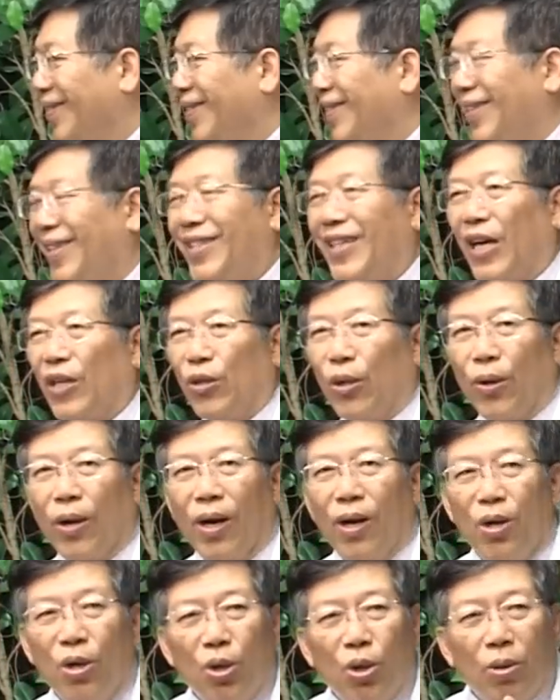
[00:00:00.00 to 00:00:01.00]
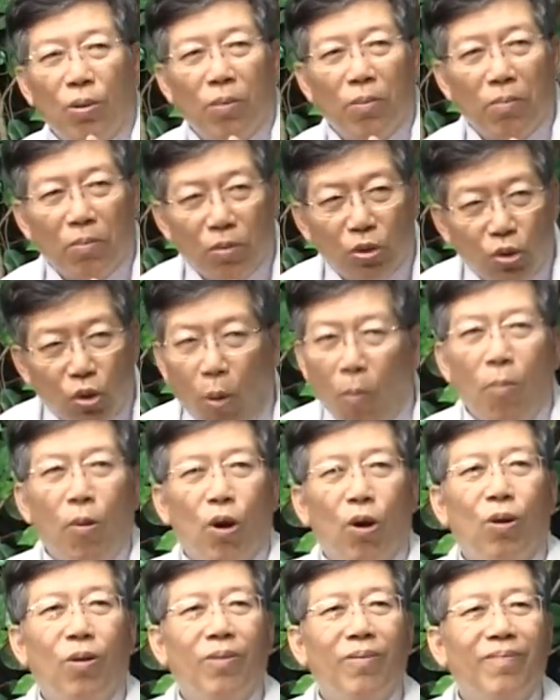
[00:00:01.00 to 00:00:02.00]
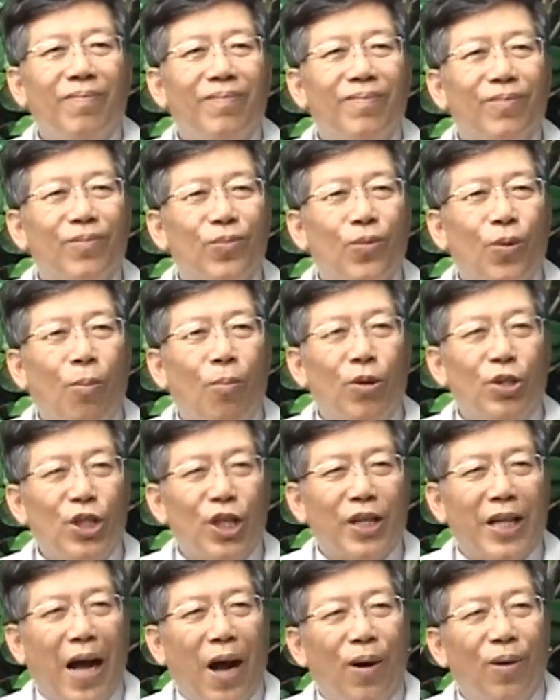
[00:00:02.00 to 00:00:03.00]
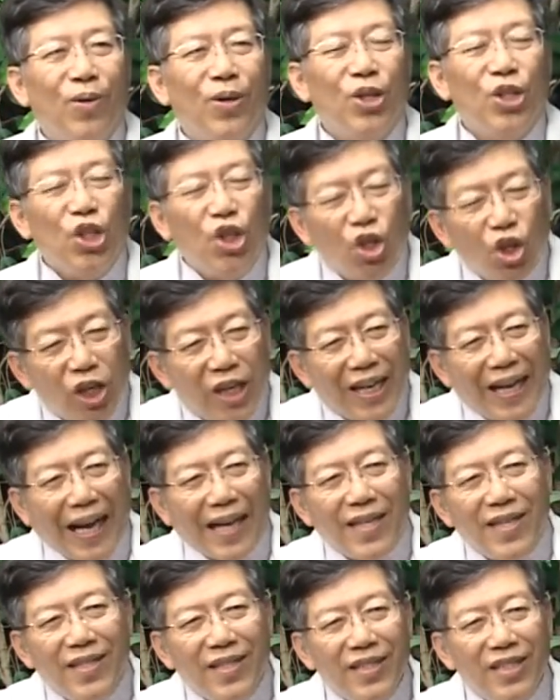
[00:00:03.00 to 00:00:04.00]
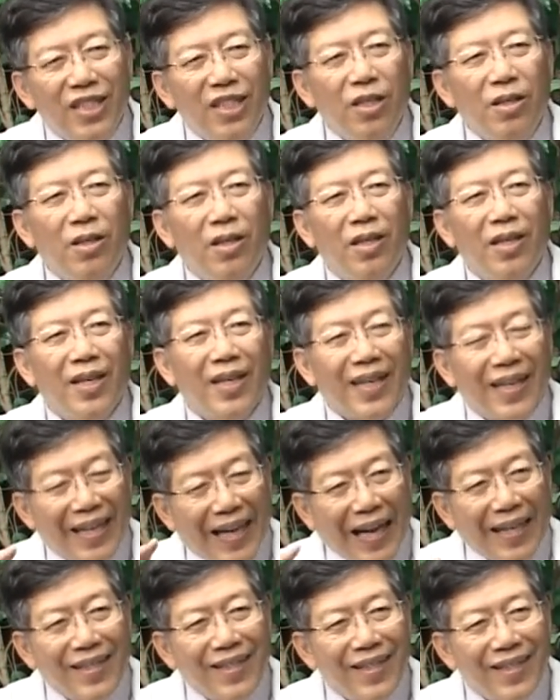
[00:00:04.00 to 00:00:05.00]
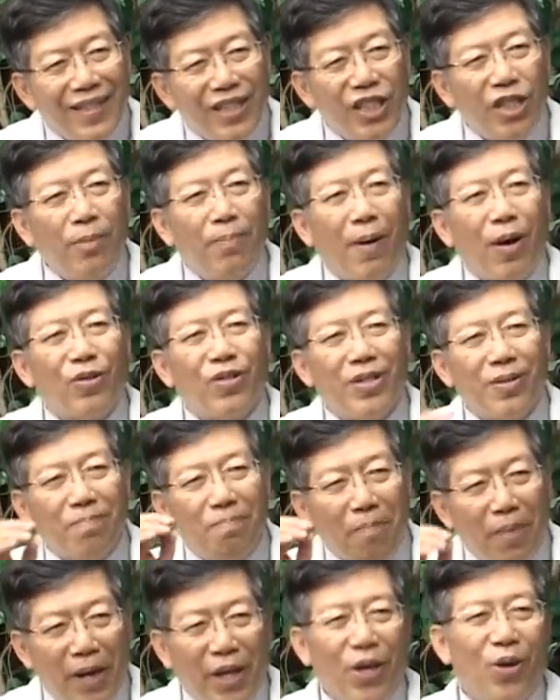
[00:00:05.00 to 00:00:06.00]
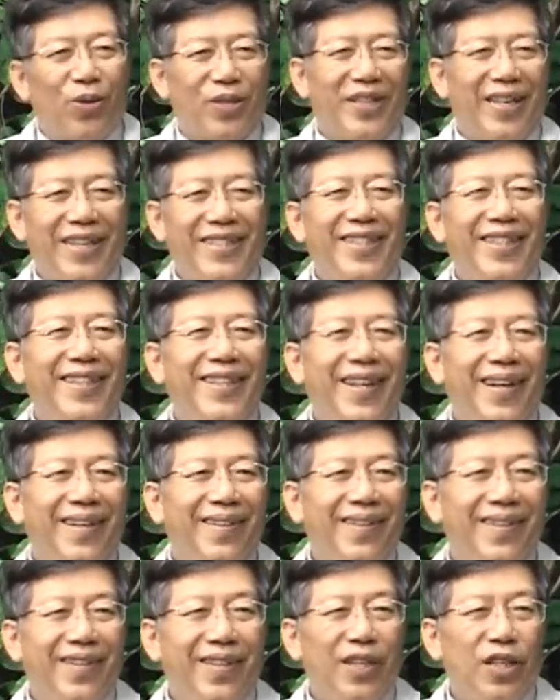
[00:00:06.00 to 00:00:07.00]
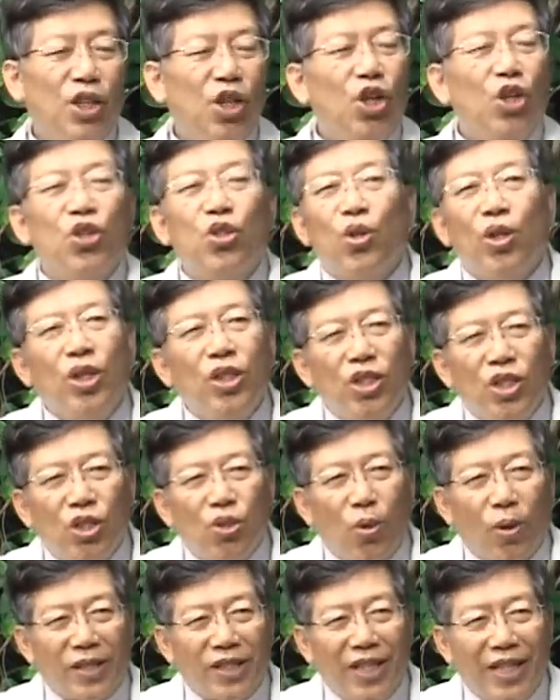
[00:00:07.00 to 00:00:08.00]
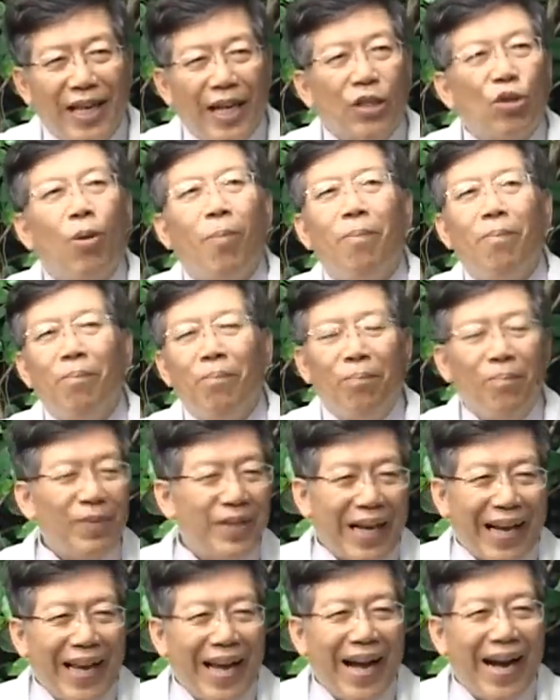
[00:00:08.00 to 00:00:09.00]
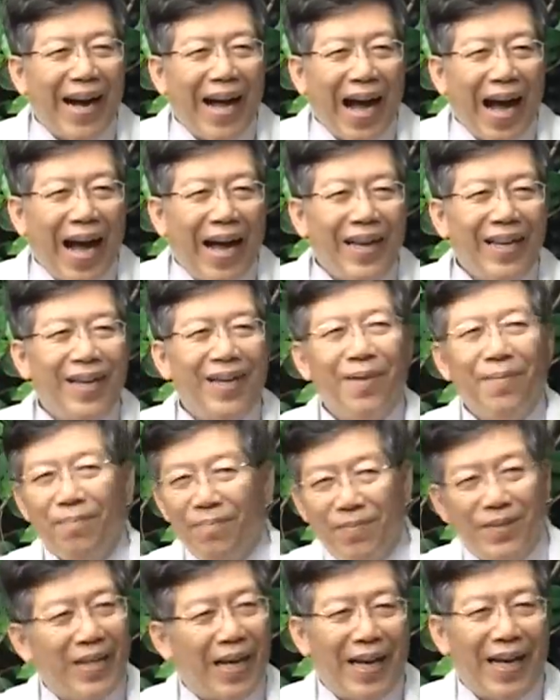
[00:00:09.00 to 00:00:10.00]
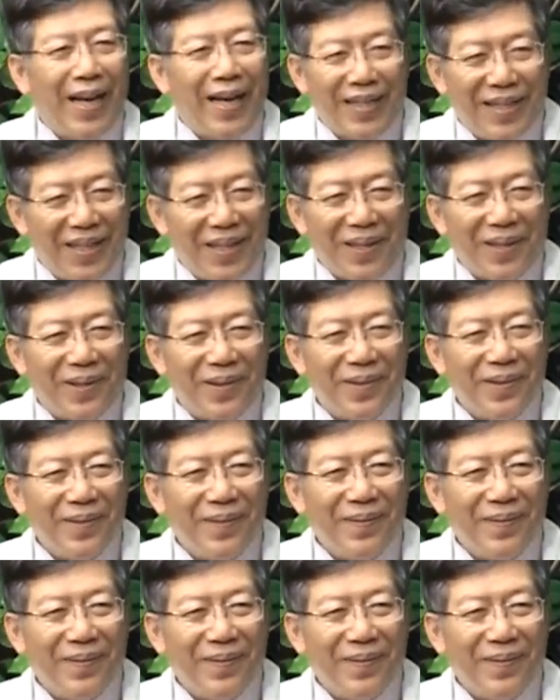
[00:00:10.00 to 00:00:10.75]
即想对。是不一定诶。拢无，拢无尽头，用肝细。肝细胞是没有神经的，所以这段时间都唔知样哀唔知样叫，